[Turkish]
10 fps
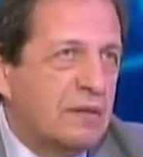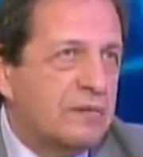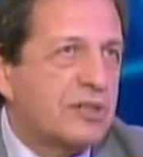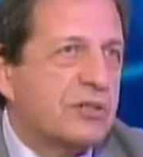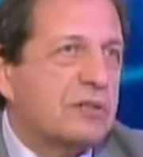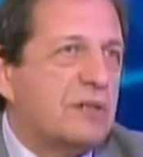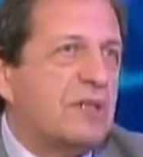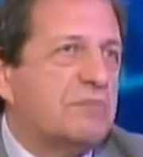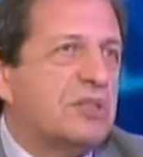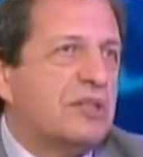Hış,
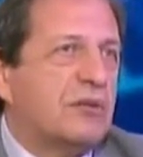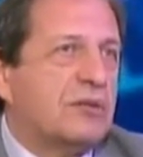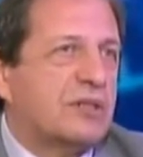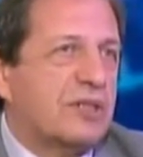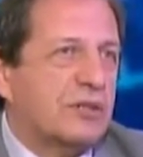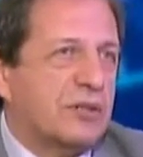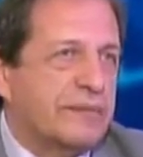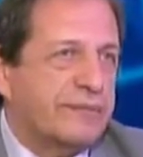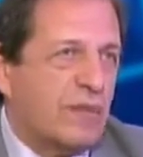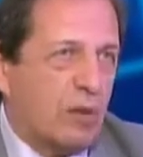hemen biter orada şey
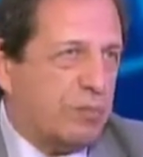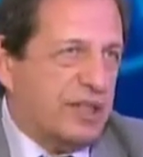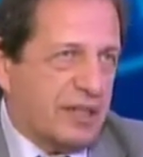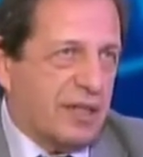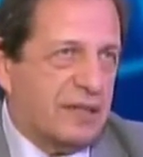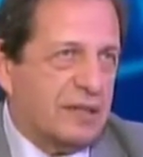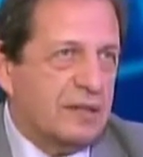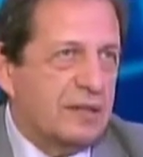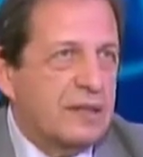o panik anı.